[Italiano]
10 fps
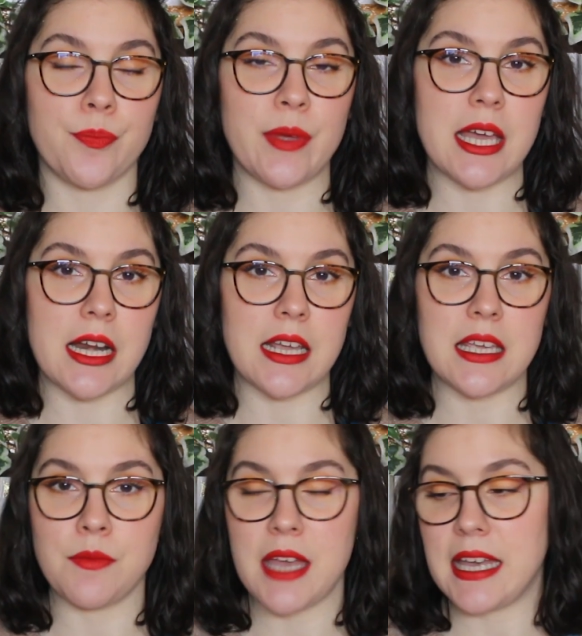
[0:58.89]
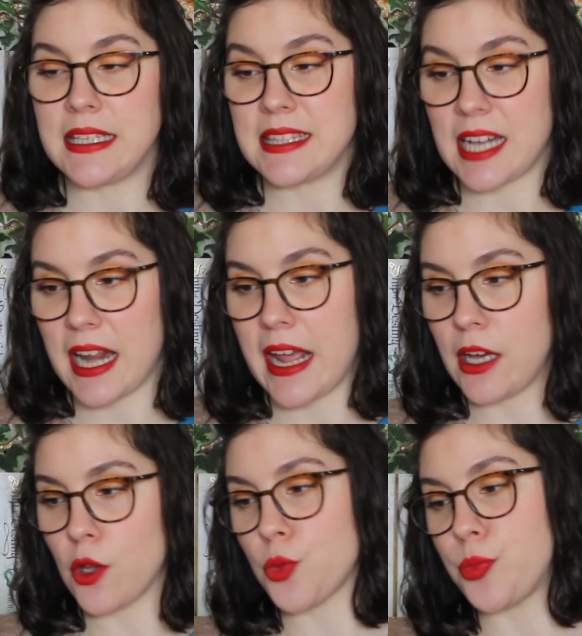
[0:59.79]
per i miei tre
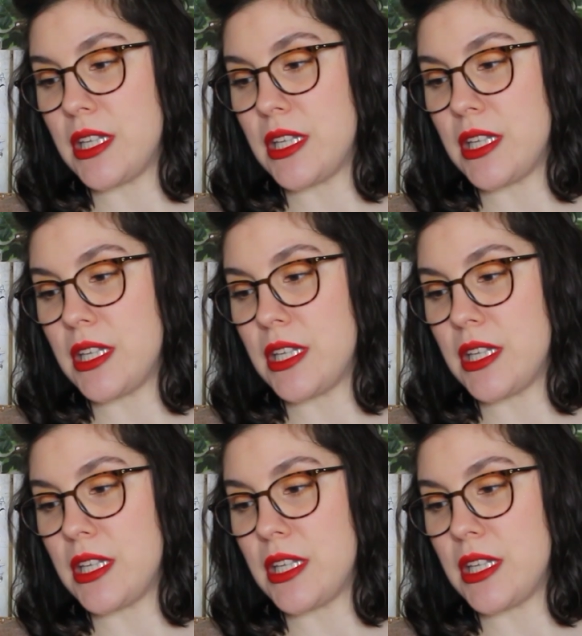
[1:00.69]
gruppi